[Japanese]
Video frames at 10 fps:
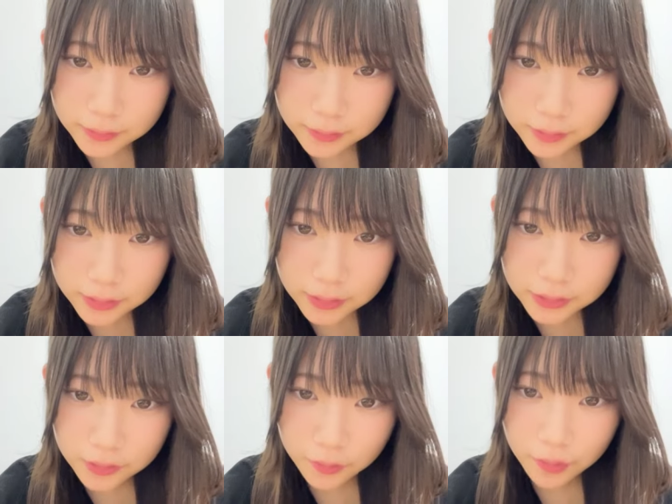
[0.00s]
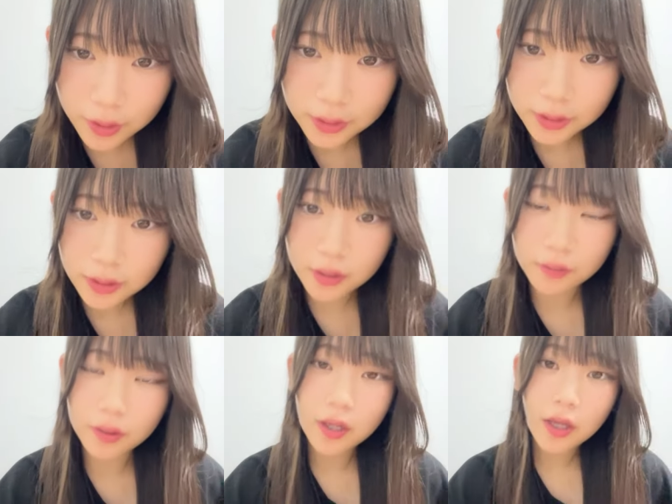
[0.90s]
19日の公演当たってた
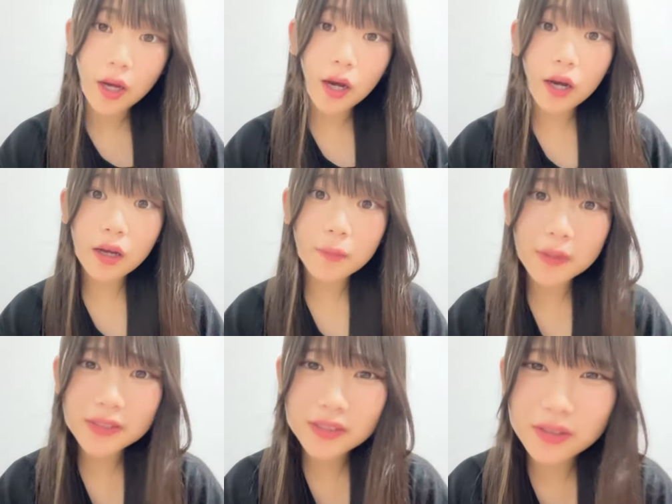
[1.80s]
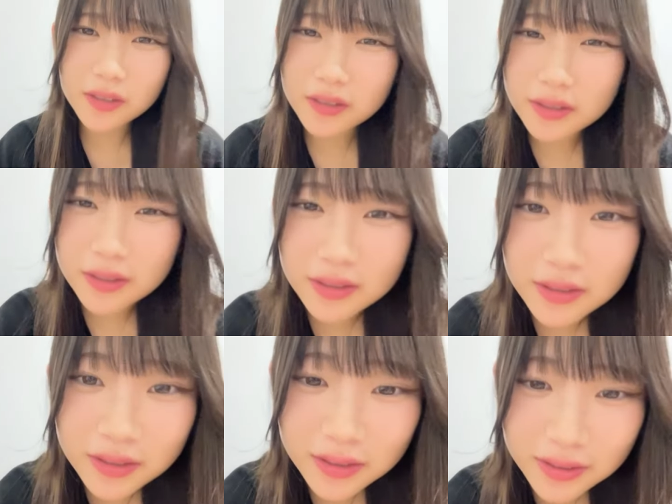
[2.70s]
のあーマジか
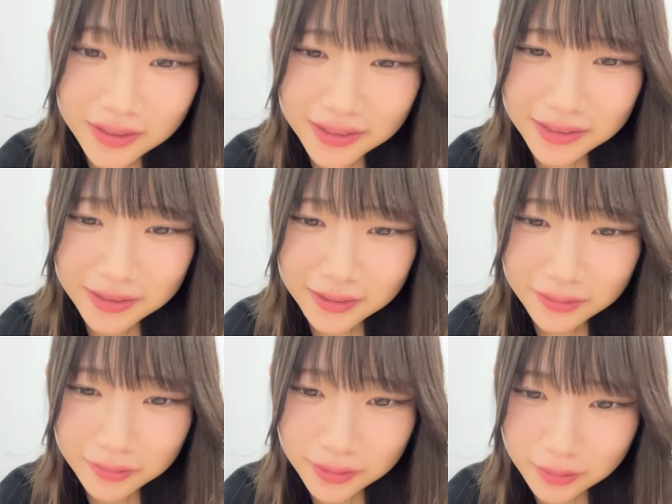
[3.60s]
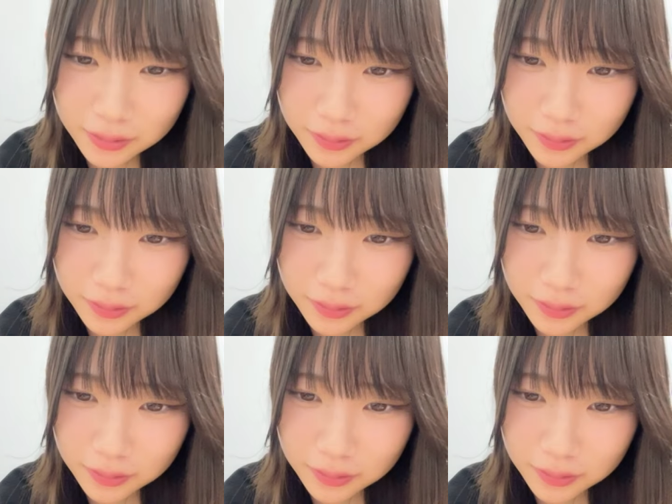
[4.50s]
悲しいねそれ